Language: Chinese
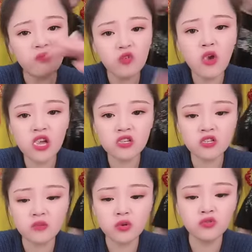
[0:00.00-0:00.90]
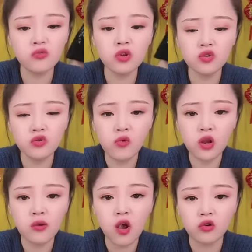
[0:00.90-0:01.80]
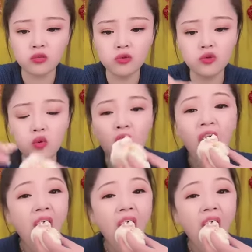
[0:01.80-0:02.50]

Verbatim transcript: 愿意吃什么水果你就往里搞什么水果。